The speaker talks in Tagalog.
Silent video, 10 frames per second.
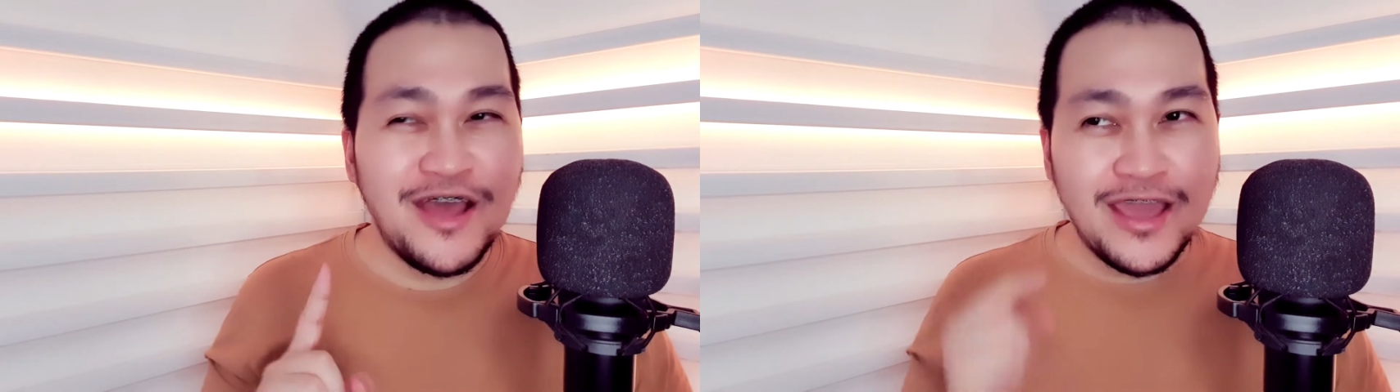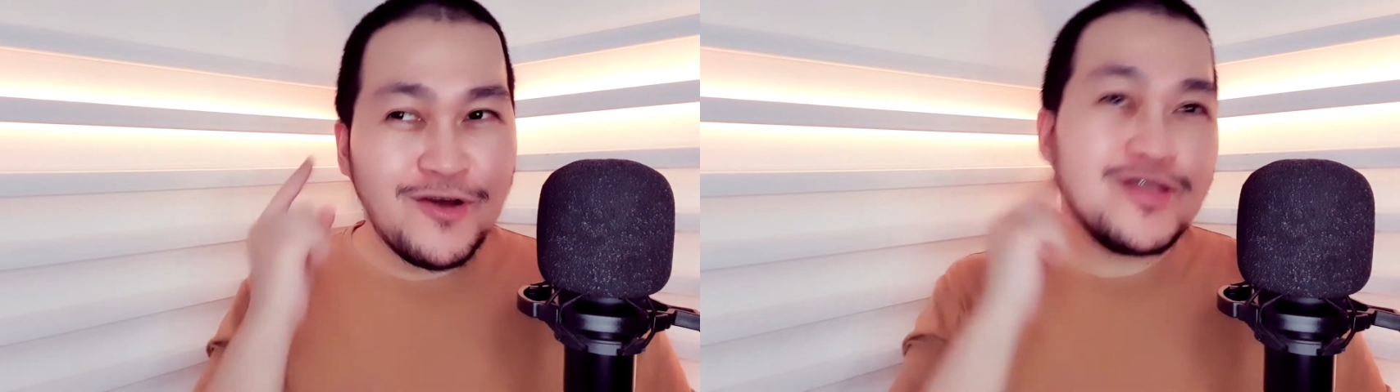
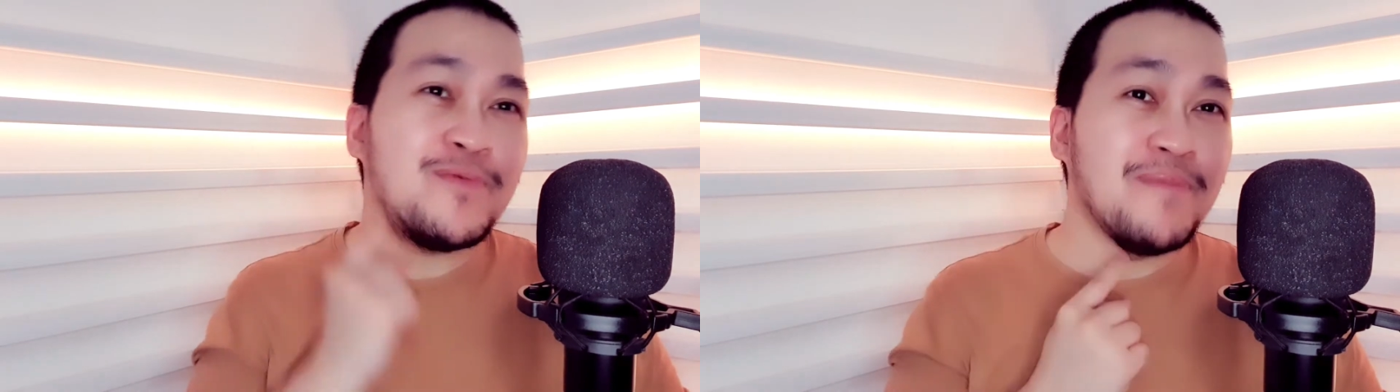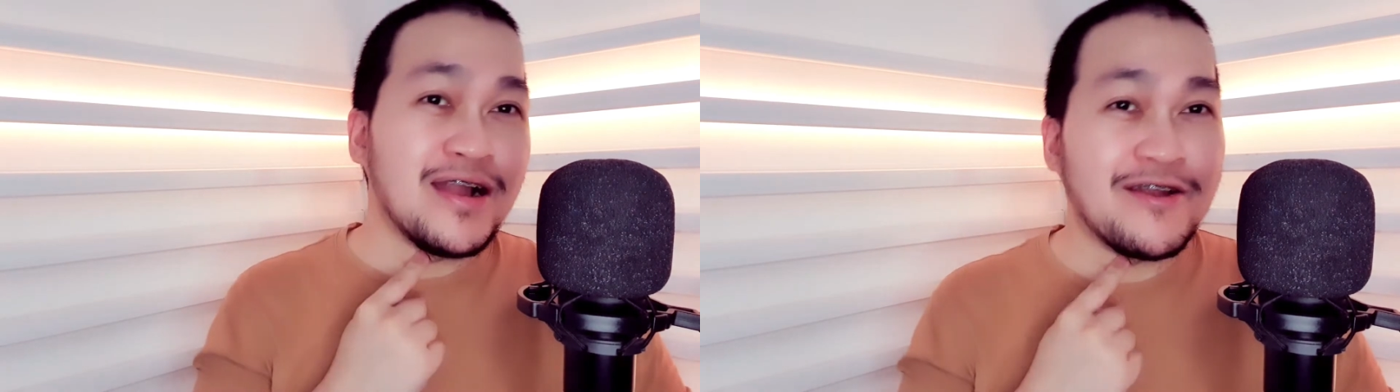ayoko
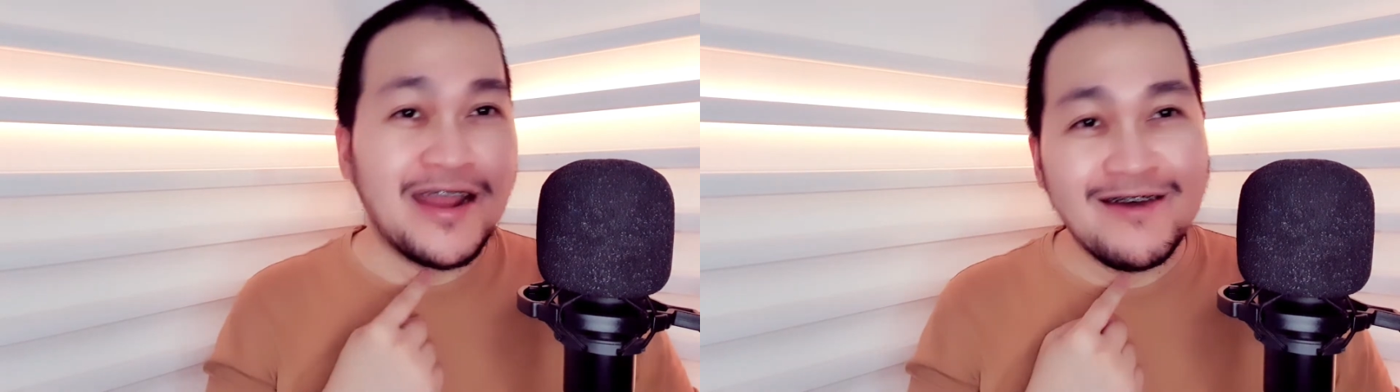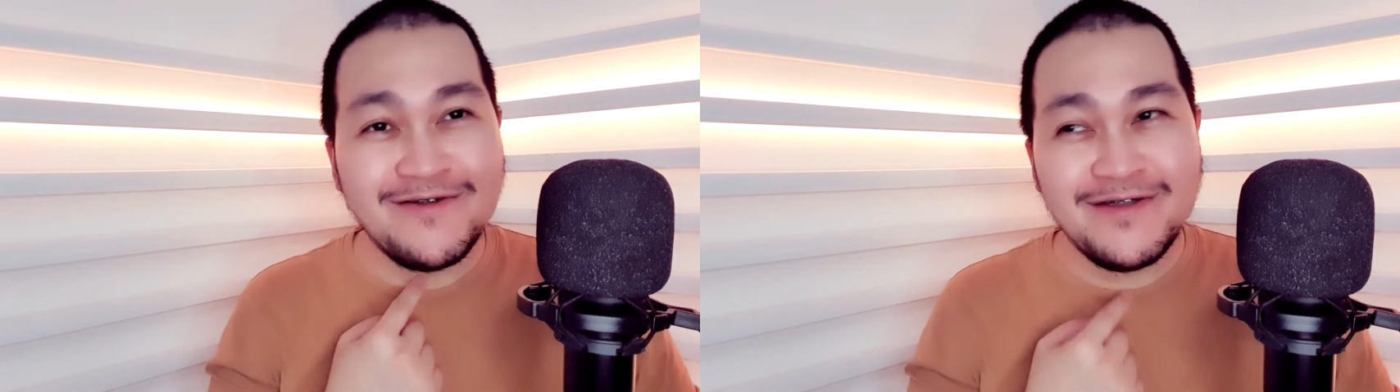naman
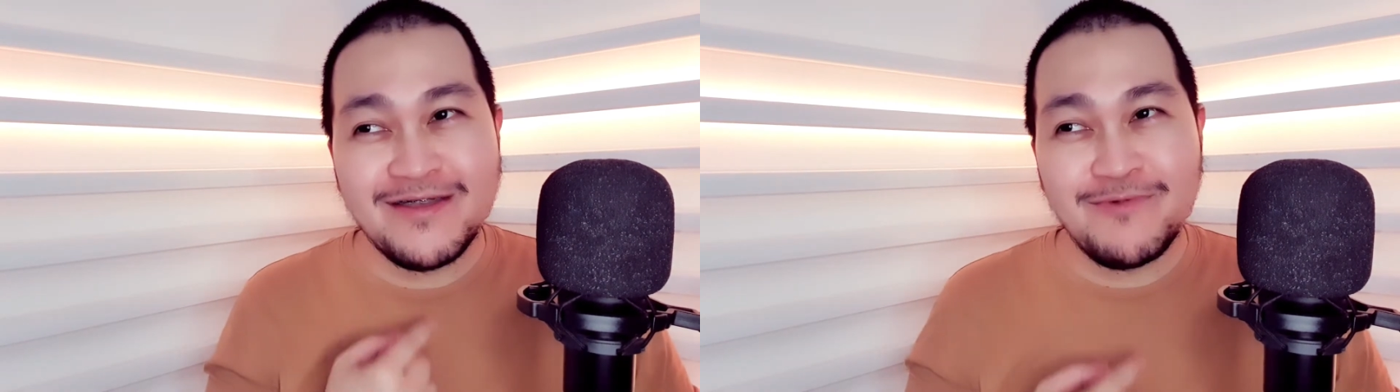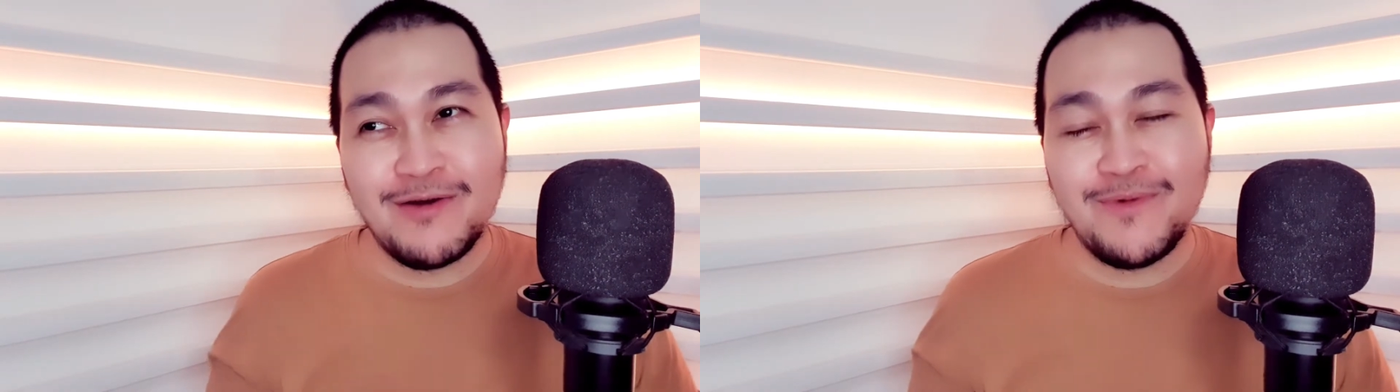mag-ground
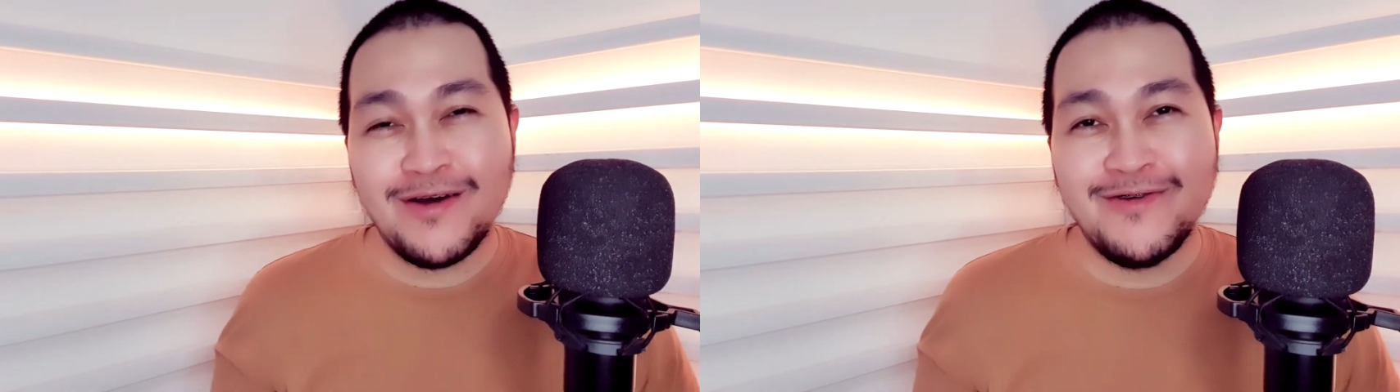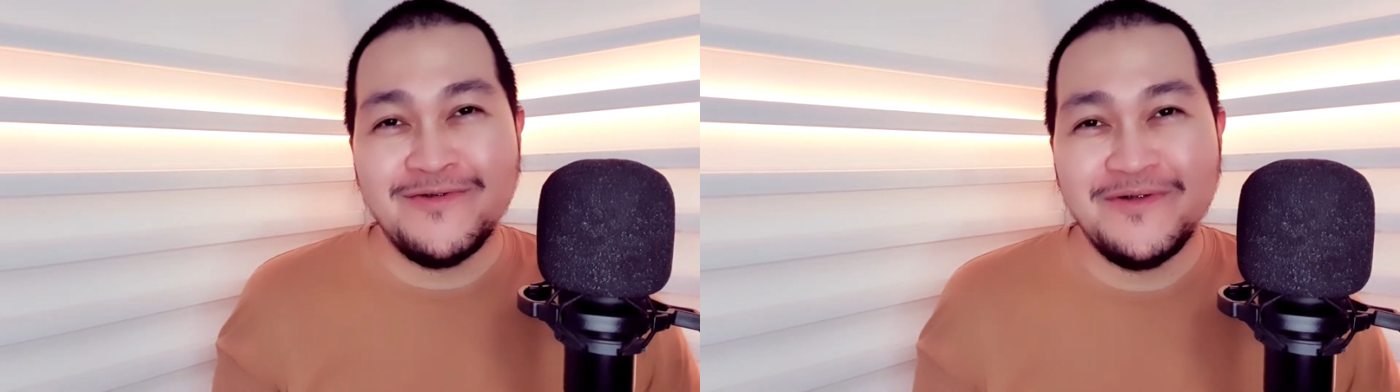di ba baka